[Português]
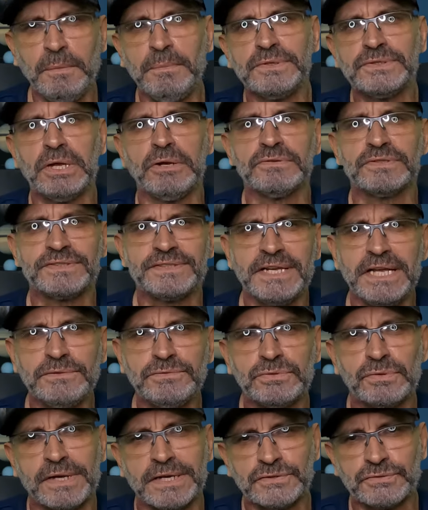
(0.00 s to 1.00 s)
vamos ao
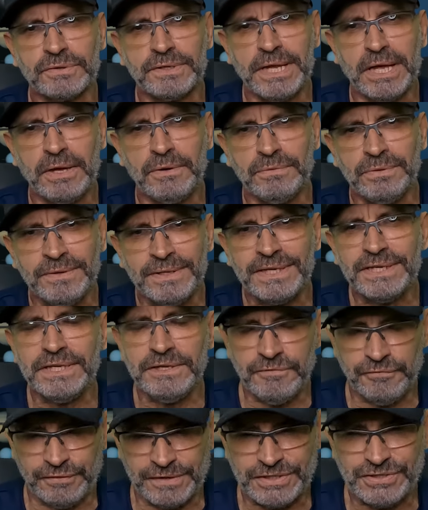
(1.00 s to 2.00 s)
Centro Educacional
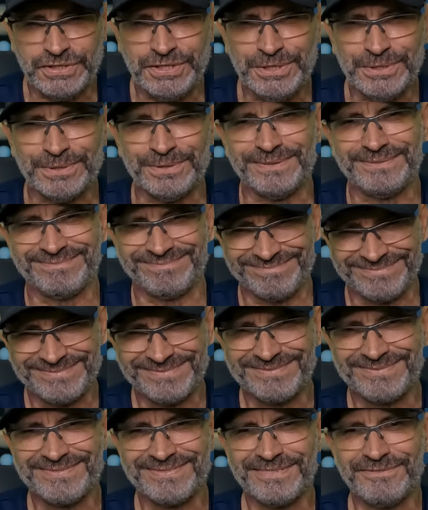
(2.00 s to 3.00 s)
Infantil.
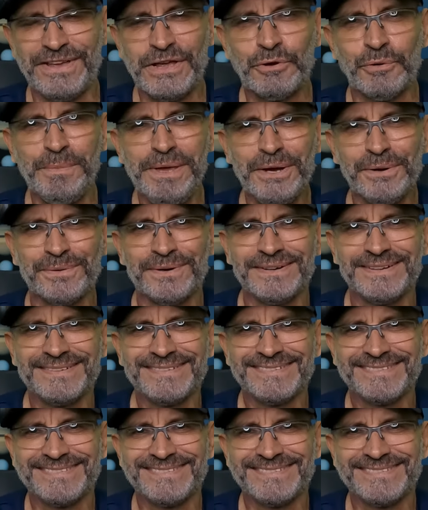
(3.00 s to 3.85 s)
Vem comigo!